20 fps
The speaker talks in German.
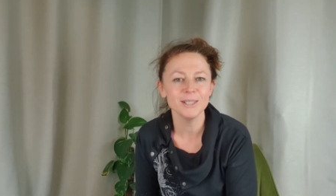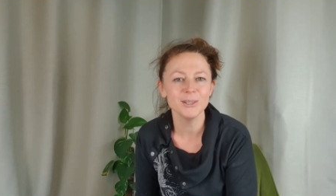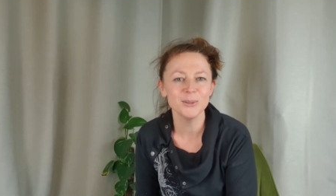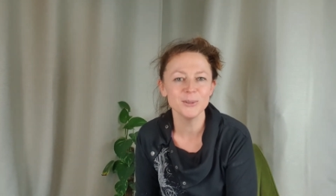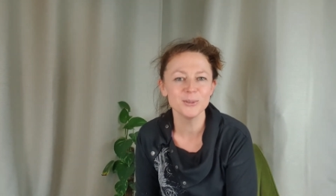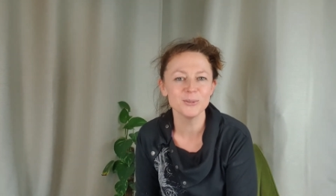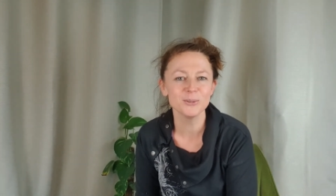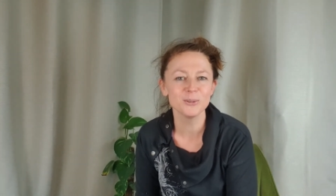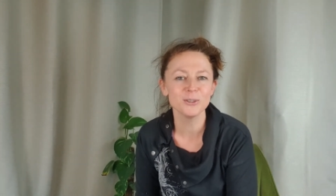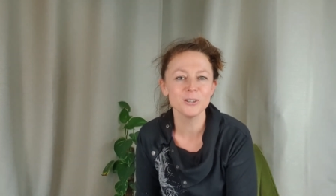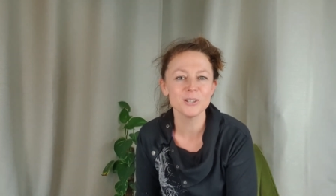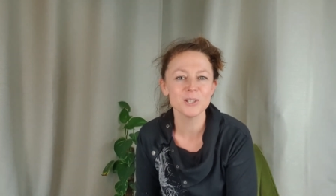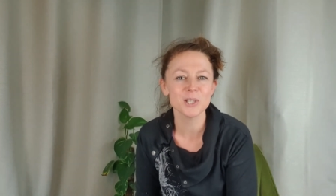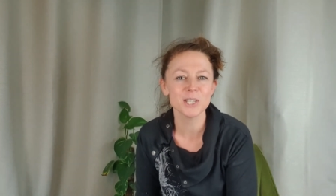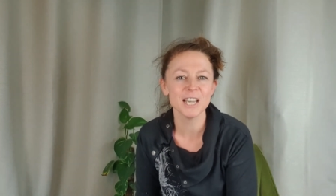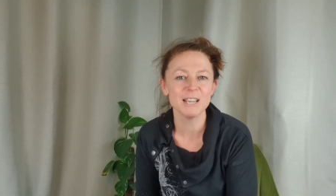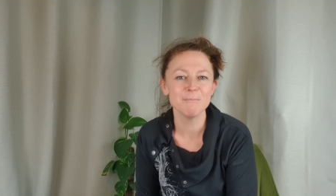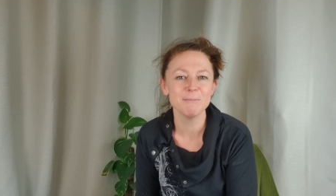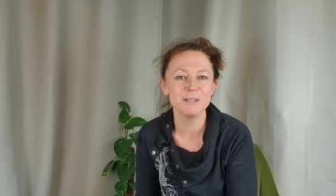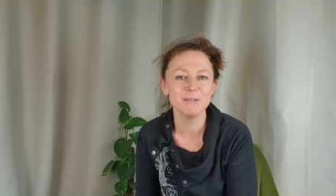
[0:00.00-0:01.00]
und du hast
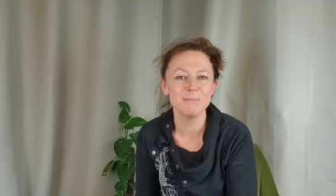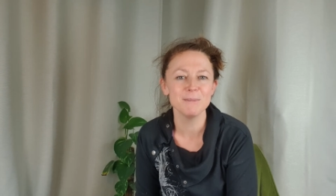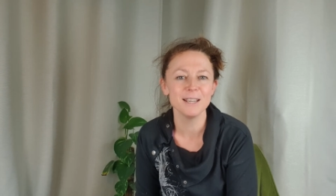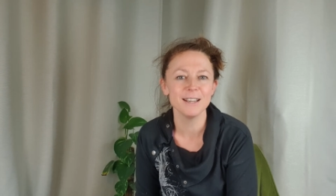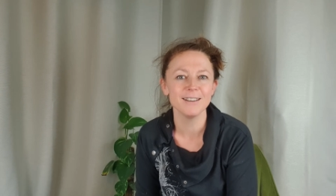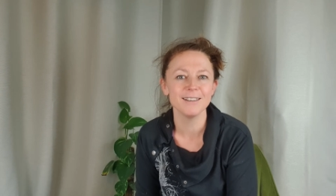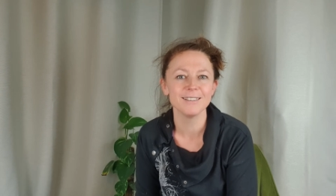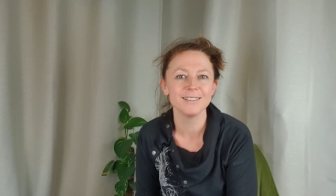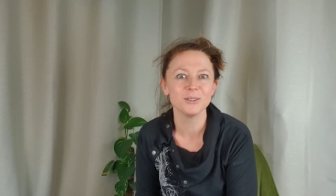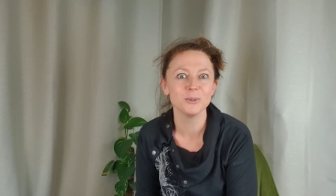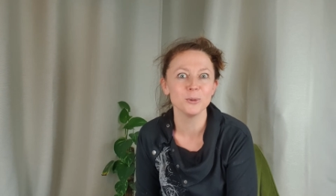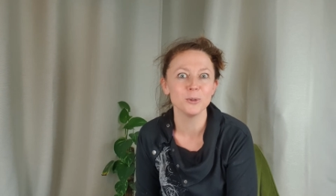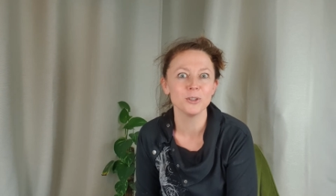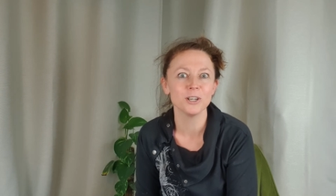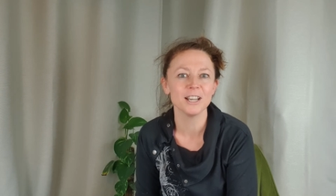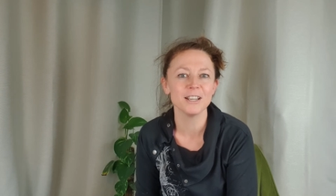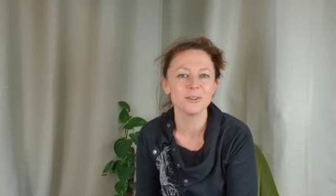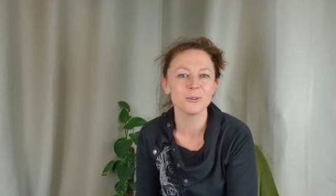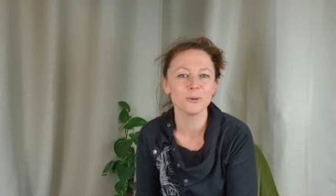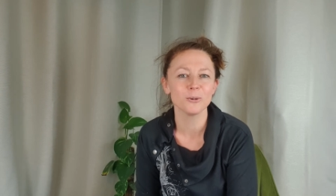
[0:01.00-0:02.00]
einmal mehr noch
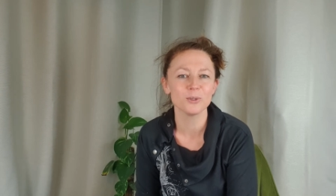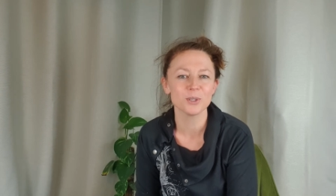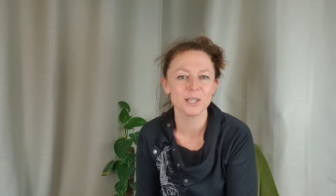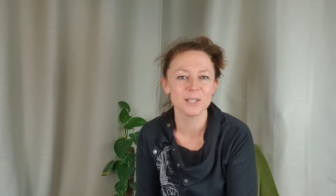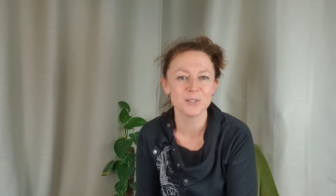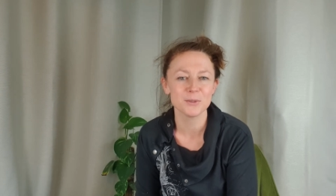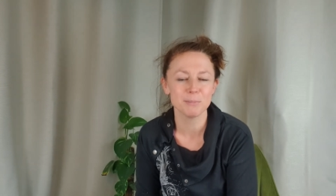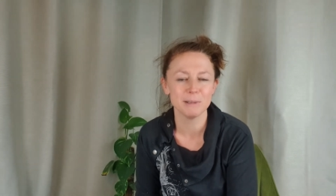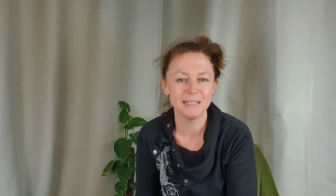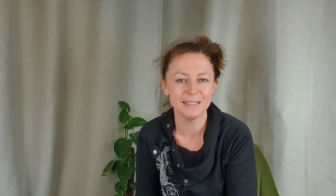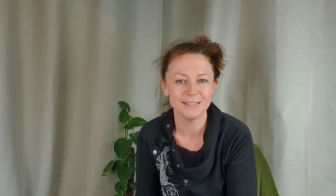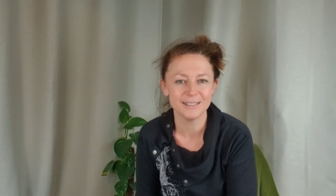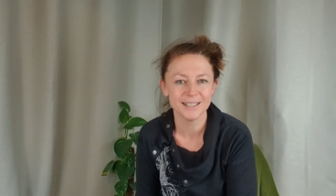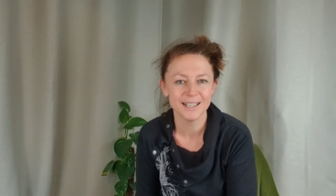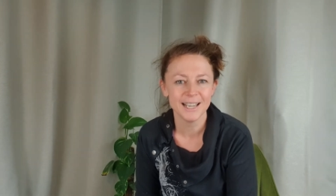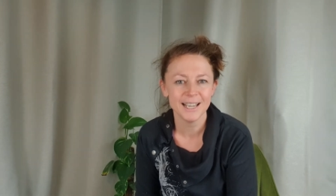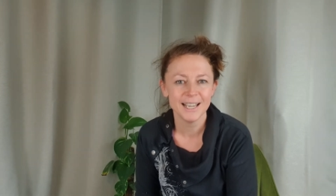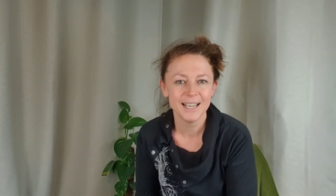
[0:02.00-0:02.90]
ein größeres Bild.